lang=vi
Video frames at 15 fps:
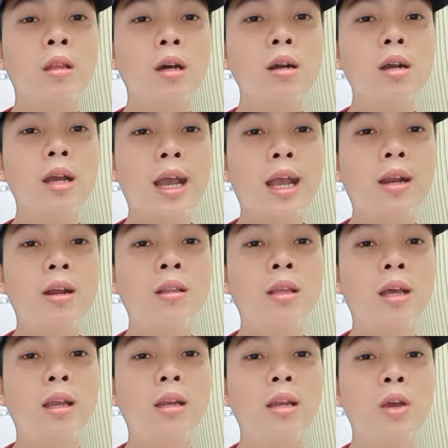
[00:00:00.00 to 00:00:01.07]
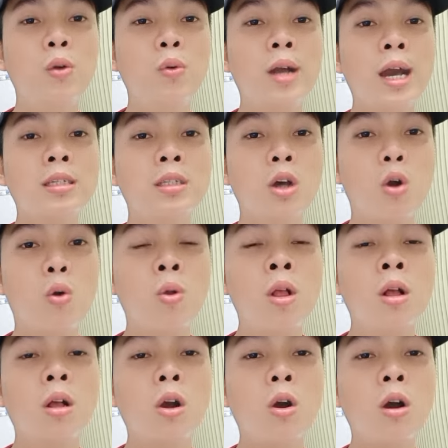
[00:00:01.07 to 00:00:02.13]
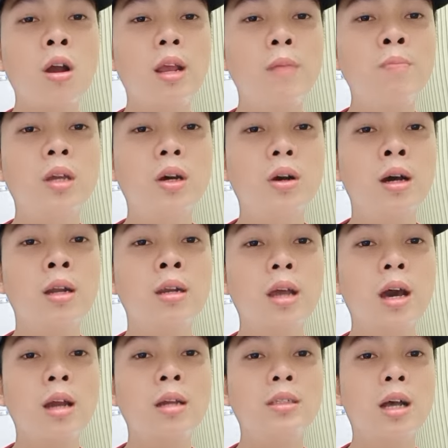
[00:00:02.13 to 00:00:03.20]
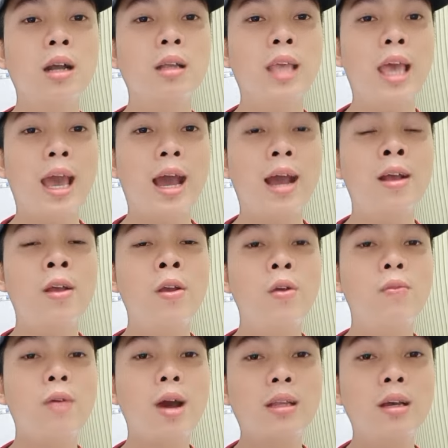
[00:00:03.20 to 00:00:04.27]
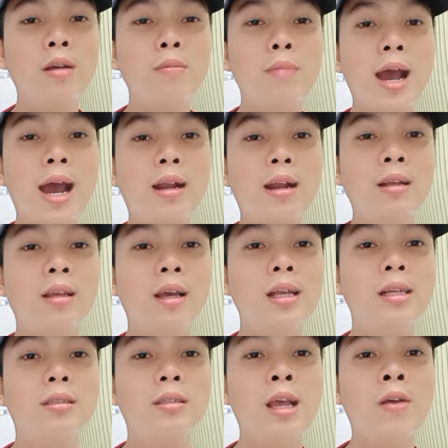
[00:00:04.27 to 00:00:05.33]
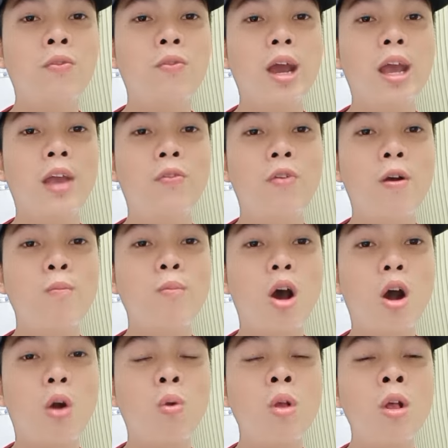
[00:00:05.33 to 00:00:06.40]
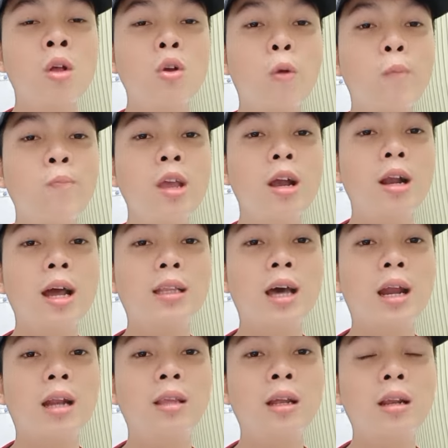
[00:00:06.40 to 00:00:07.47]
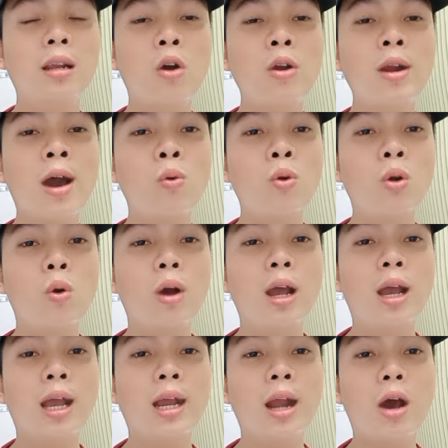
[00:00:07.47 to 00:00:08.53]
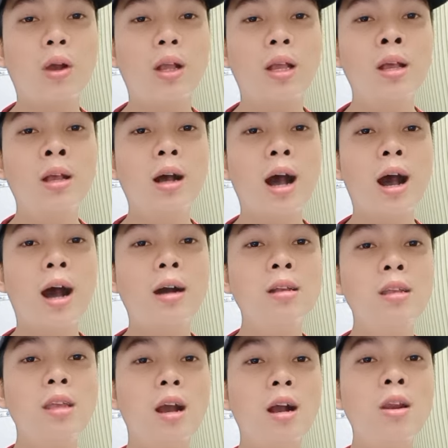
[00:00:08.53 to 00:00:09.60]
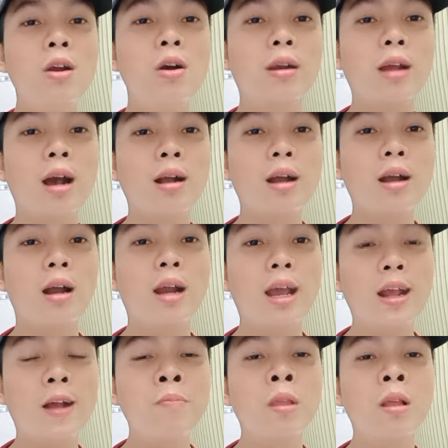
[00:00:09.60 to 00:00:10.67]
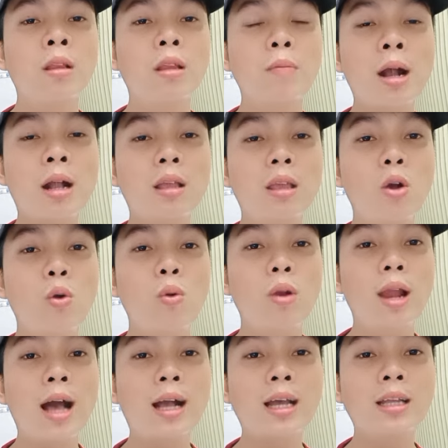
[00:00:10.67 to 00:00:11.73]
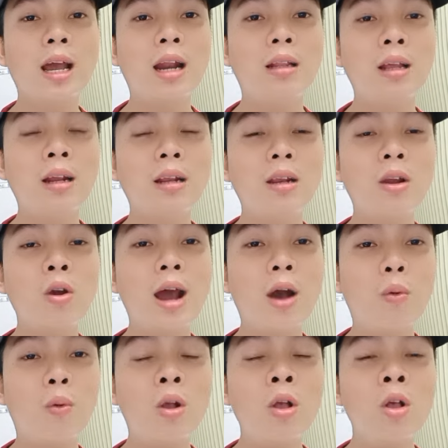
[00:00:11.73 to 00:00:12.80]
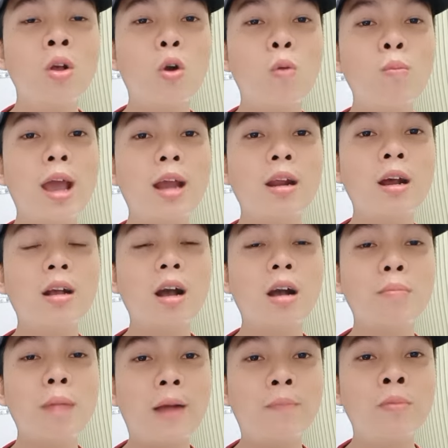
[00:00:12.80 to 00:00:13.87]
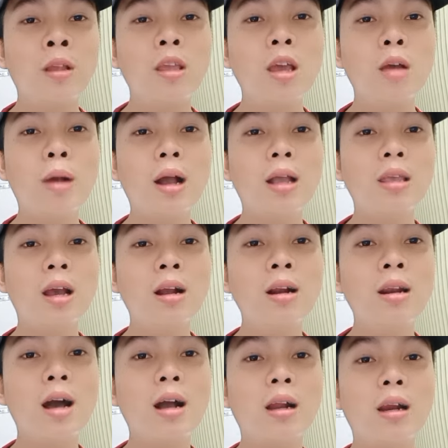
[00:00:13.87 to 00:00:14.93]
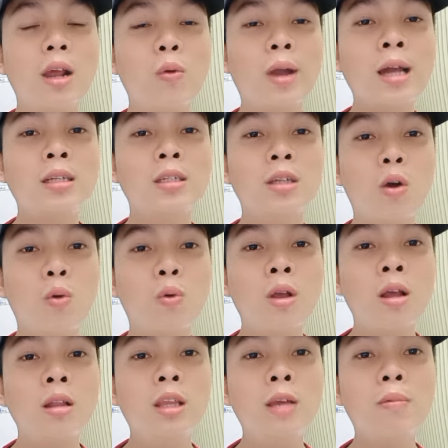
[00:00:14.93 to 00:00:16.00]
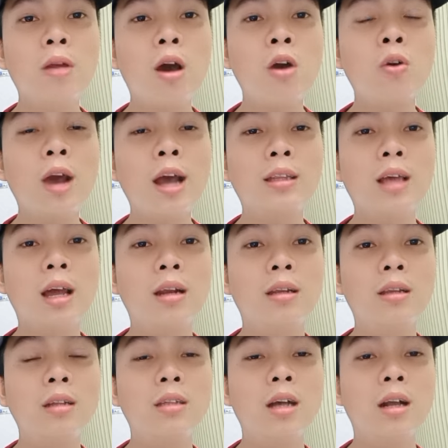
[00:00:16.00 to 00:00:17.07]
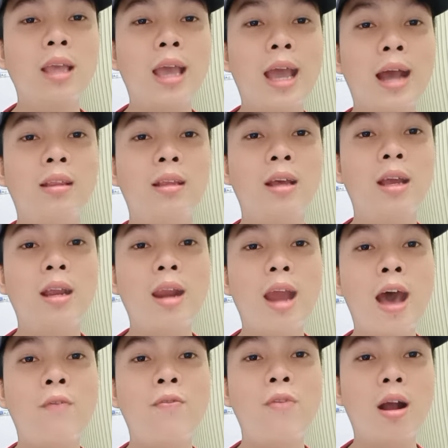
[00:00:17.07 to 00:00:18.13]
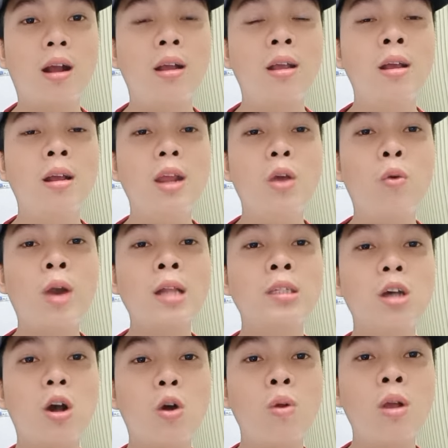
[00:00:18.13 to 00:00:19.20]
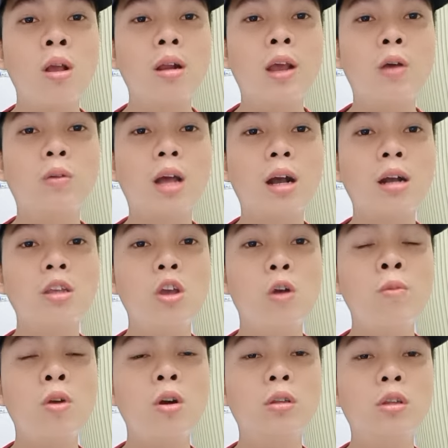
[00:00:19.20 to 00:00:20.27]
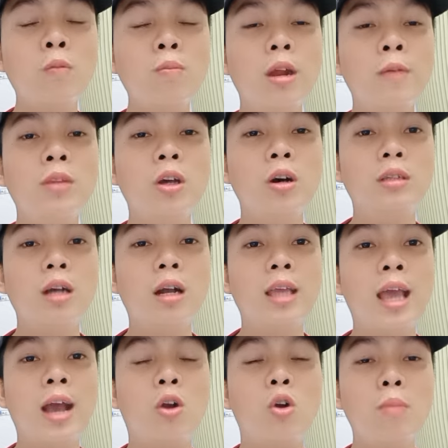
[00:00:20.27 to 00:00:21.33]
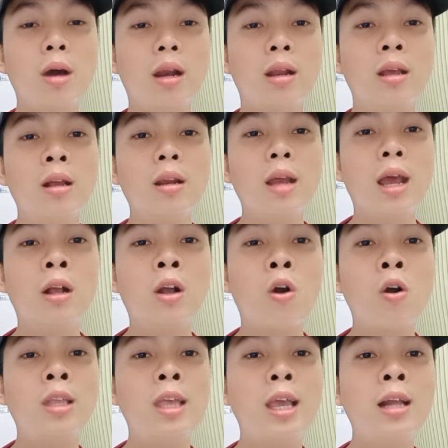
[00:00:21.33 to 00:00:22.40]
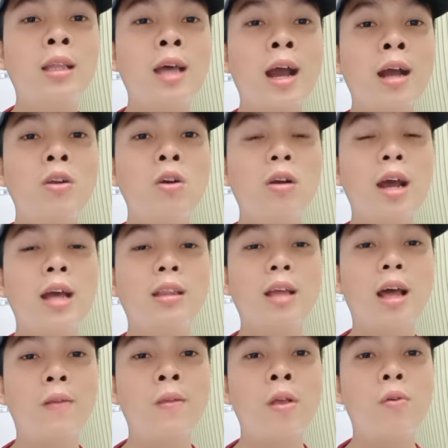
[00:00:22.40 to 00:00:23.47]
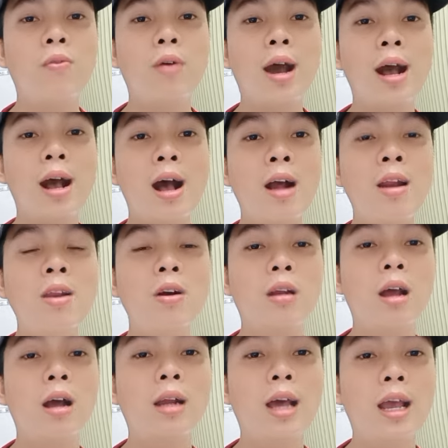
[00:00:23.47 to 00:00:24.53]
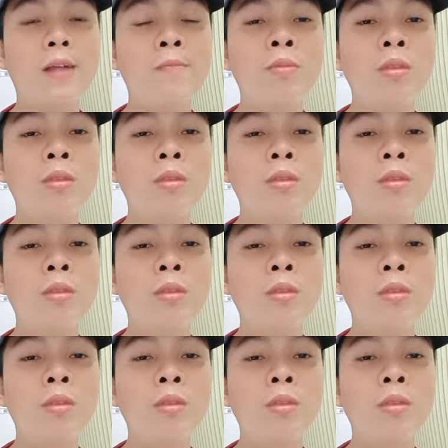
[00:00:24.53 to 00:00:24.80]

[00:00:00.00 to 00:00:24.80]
thứ hai nữa thì Newcastle có điểm tựa trên sân nhà và thứ ba nữa thì xét về phong độ cũng như là thành tích đối đầu của hai đội ở những lượt trận gần đây á, thì mặc dù là cái thành tích đối đầu cũng đang rất cân bằng nhưng mà những lần Newcastle tiếp đón Brighton trên sân nhà thì đa phần Newcastle đều tận dụng được tốt điểm tựa sân nhà của mình để có chiến thắng trước Brighton và ở lượt trận này